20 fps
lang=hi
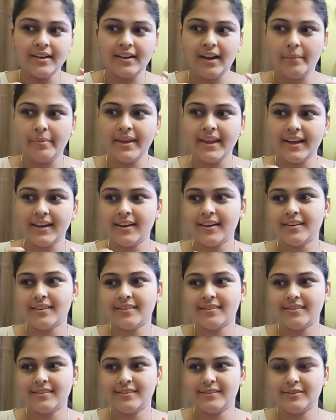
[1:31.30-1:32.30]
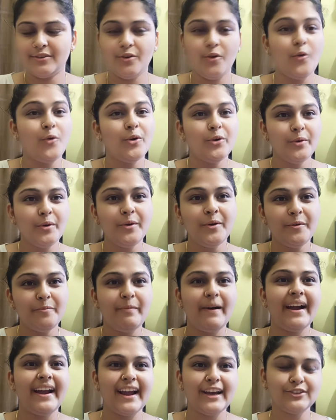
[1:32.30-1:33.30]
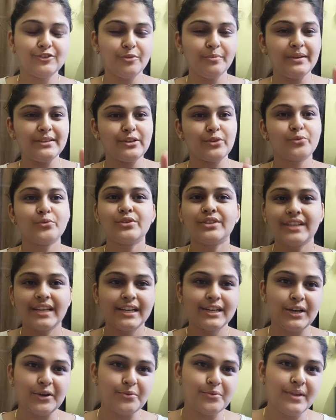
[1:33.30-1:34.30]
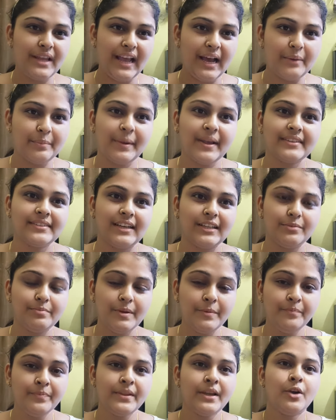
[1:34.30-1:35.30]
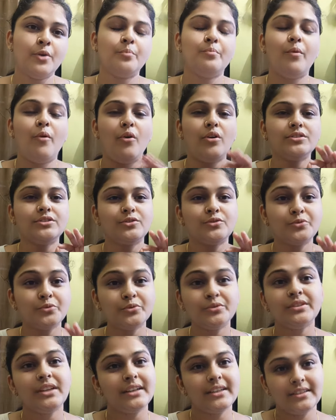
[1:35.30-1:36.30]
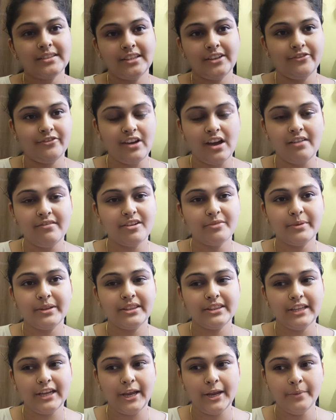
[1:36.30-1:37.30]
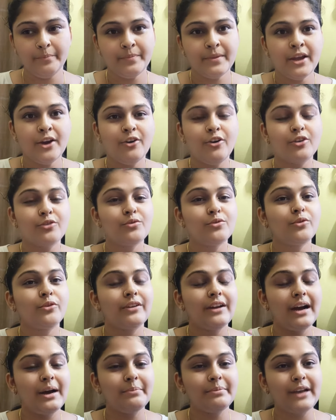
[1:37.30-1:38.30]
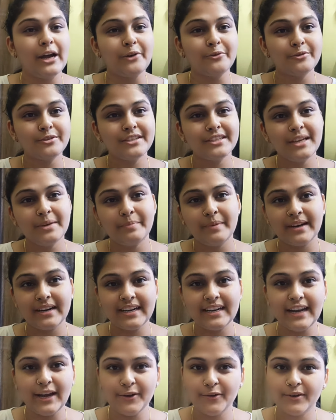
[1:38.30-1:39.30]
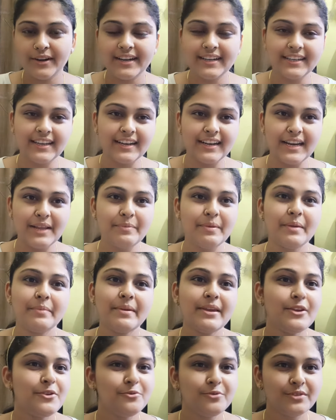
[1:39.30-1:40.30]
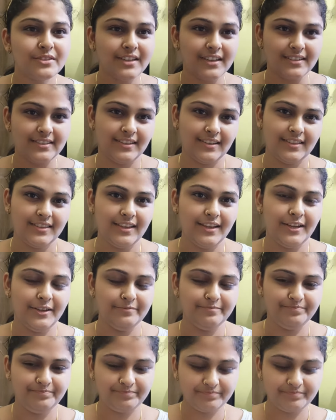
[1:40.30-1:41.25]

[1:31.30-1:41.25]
कभी अगर हो पाया तो मैं ज़रूर शेयर करूँगी आपके साथ में बहुत सुंदर इससे फ्लावर बनते हैं और उनको ना हम ठाकुर जी की पगड़ी डेकोरेट करने में भी यूज़ कर सकते हैं